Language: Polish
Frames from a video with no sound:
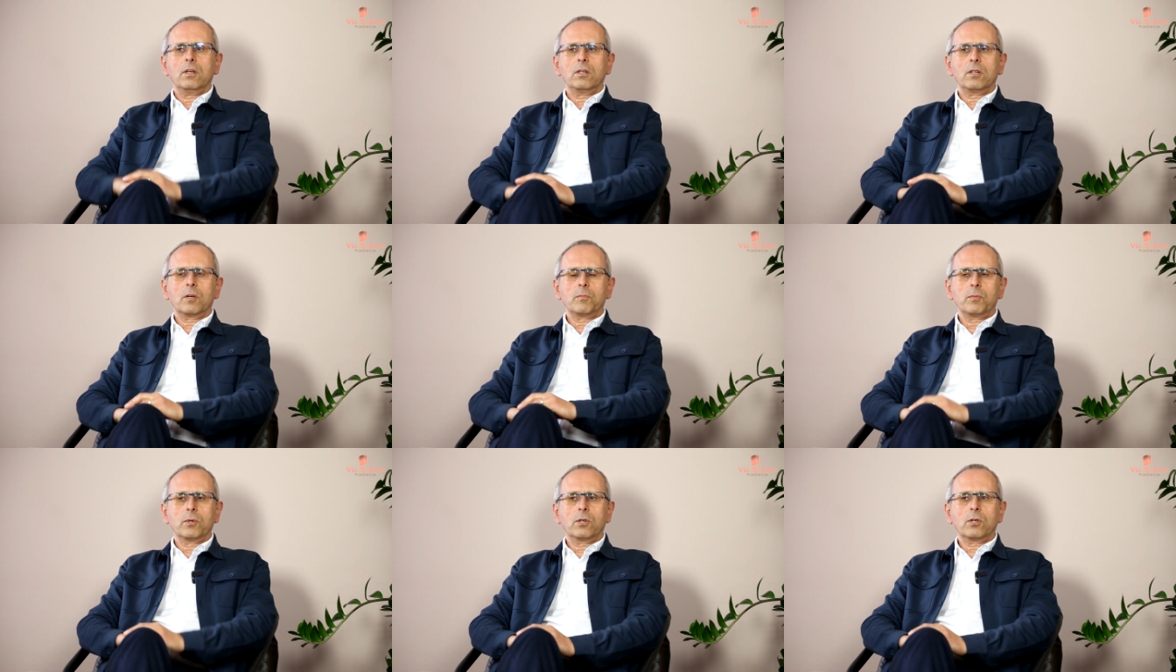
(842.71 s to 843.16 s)

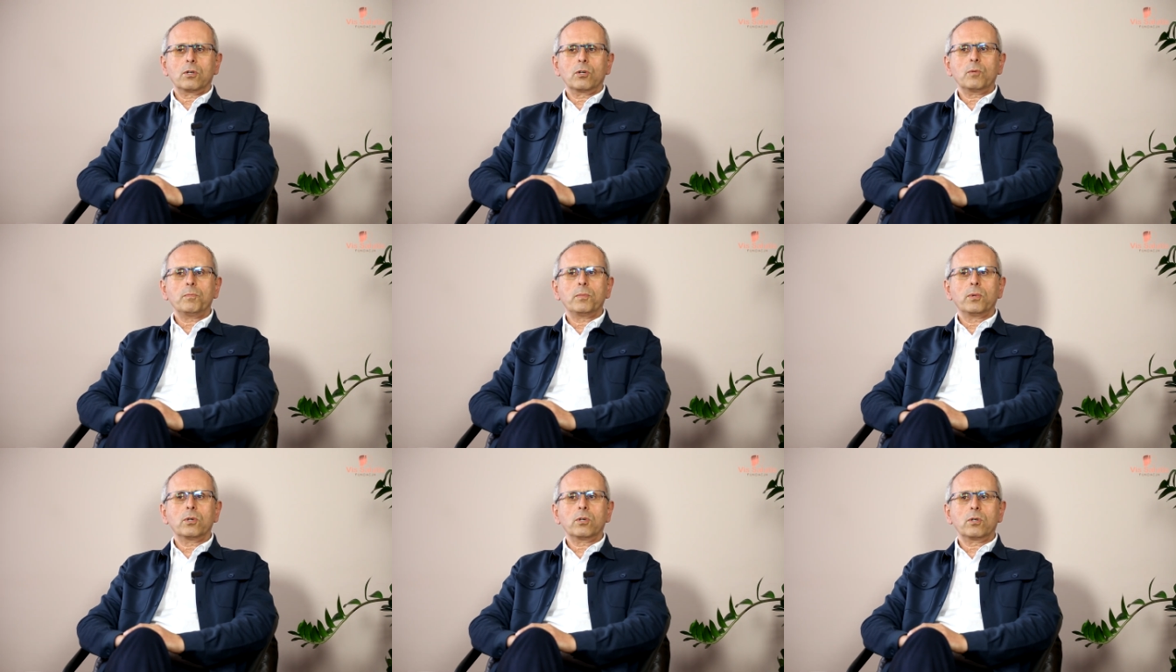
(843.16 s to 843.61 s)
jakby
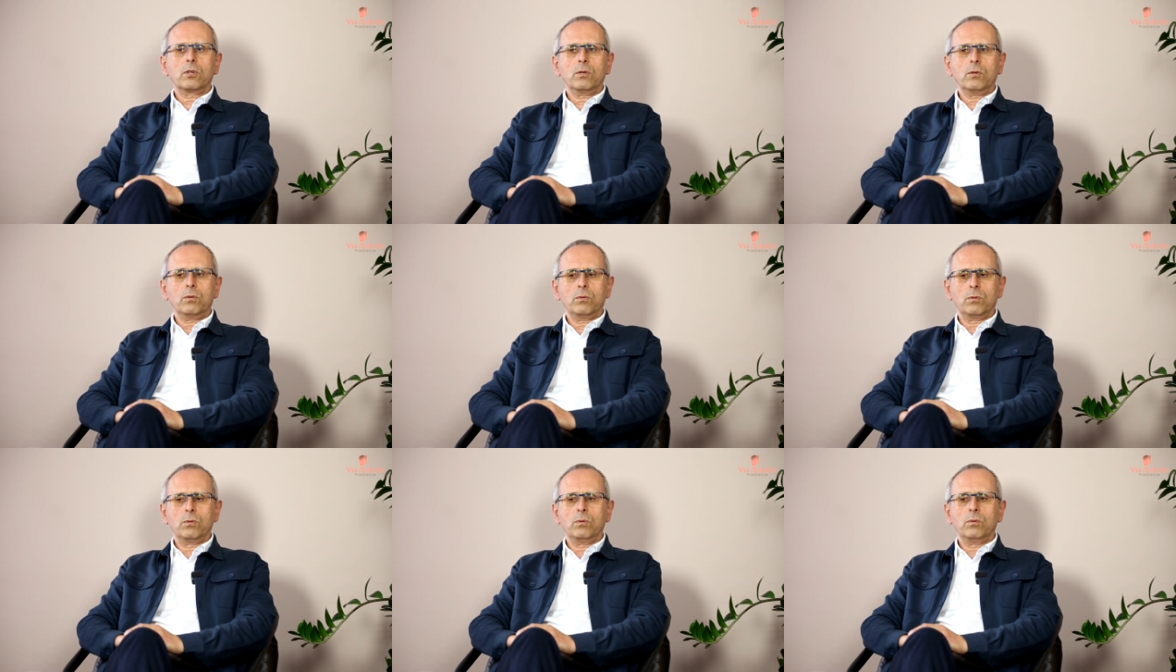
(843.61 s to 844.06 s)
krok po
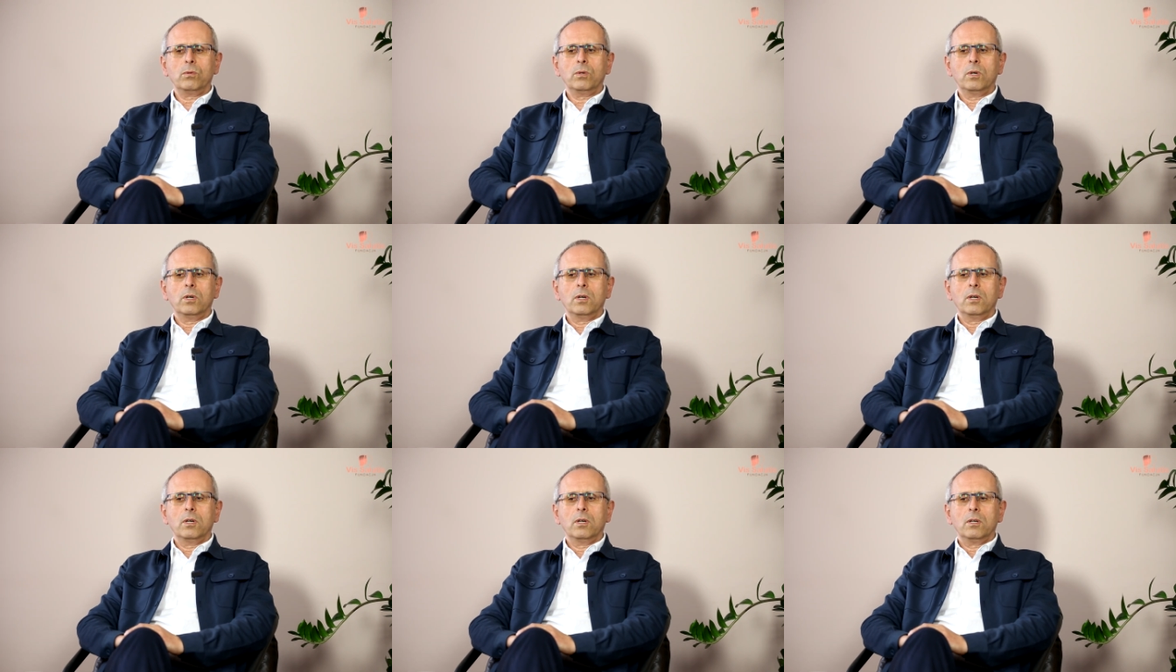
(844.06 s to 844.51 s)
kroku
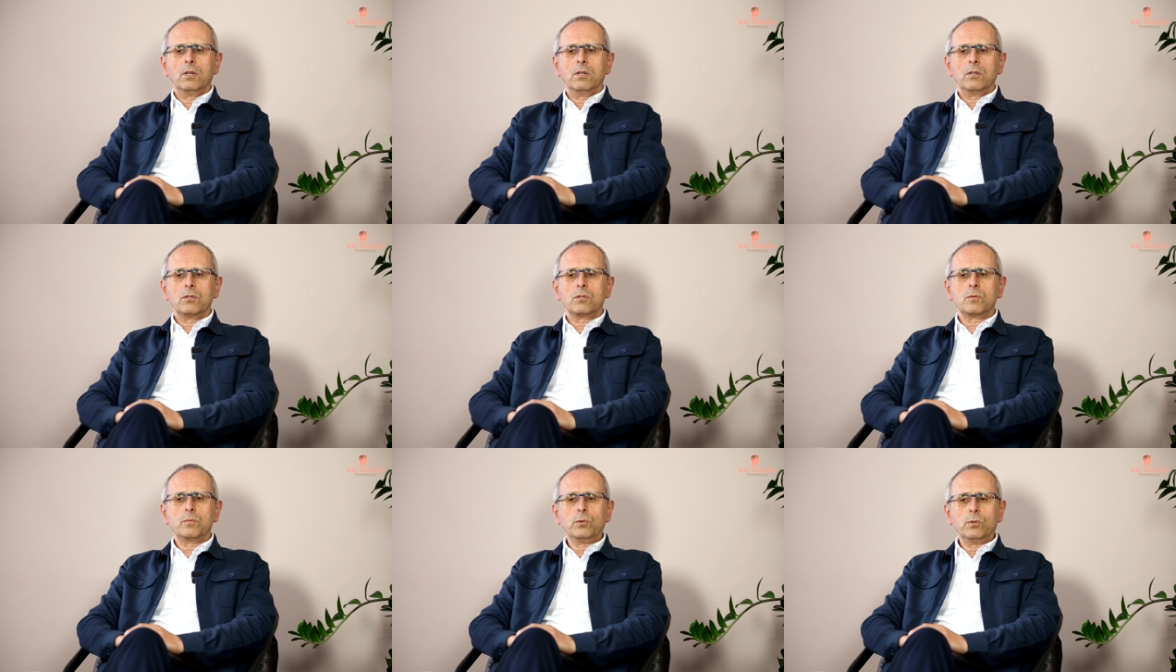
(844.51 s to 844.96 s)

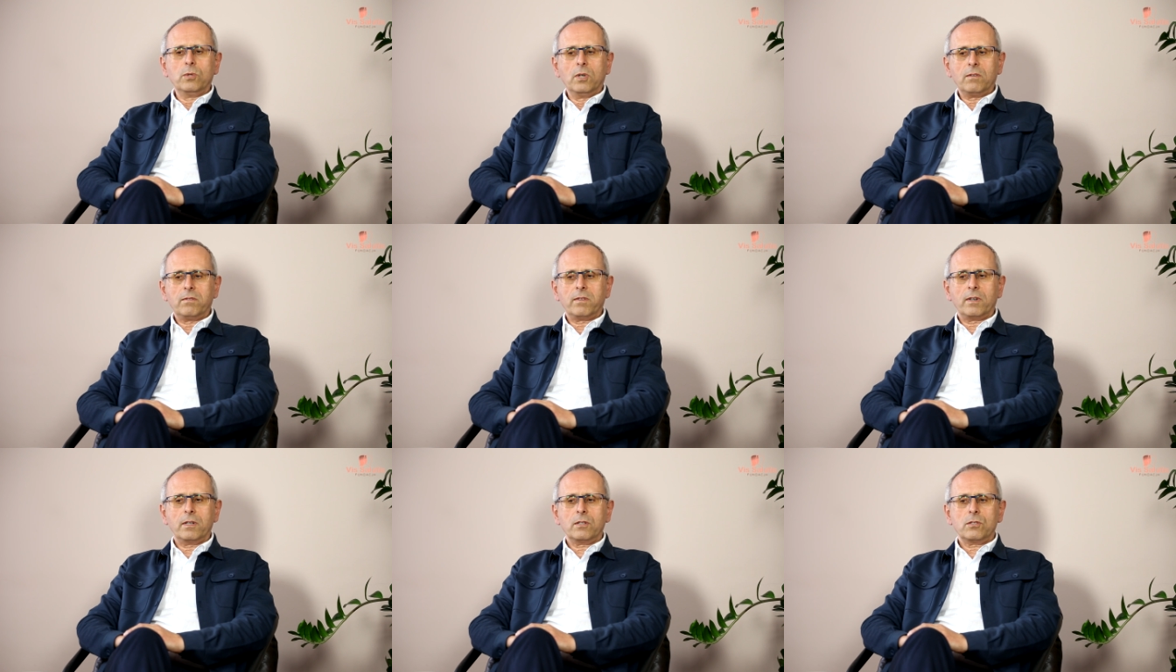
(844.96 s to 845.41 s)

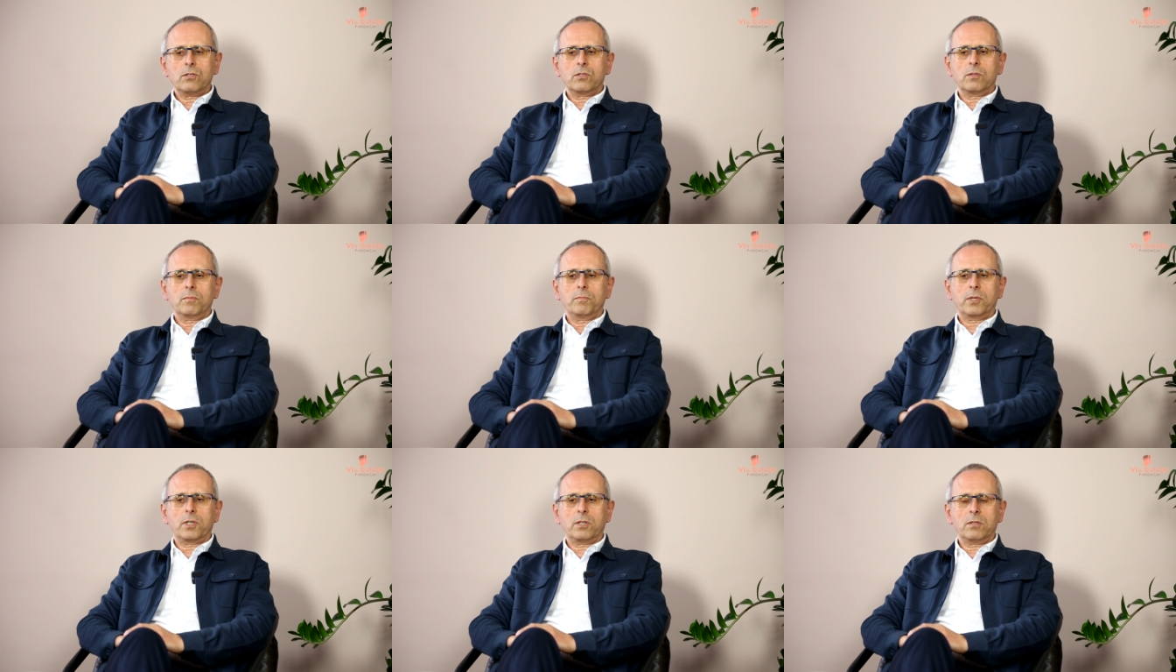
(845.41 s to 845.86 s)

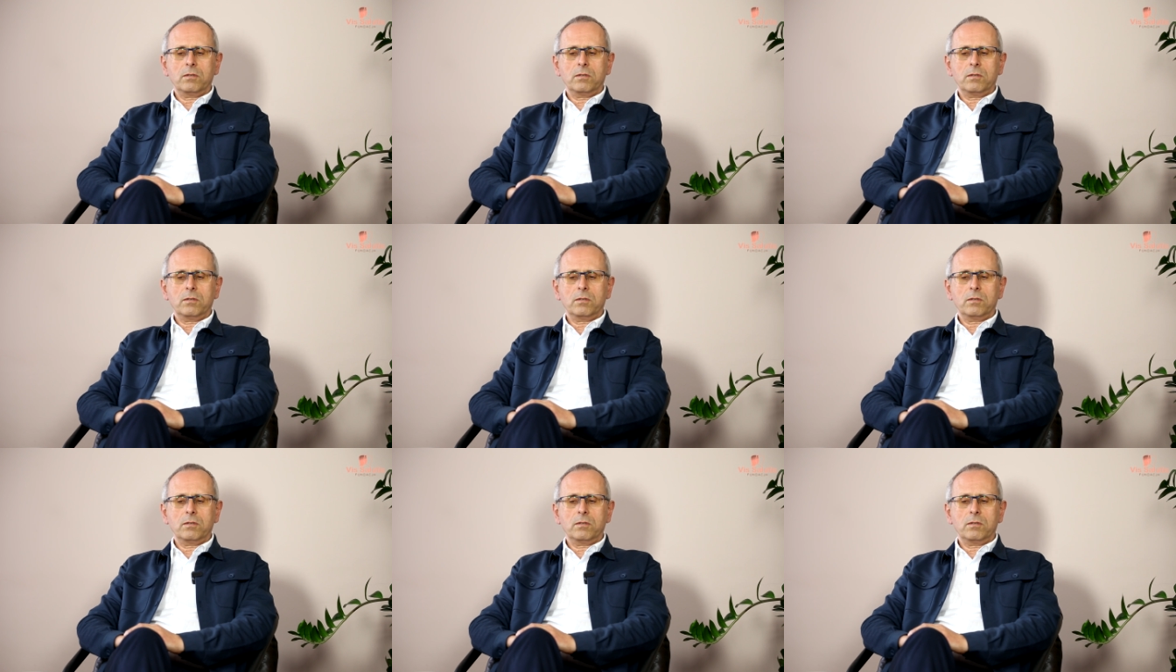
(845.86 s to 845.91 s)
zbudować,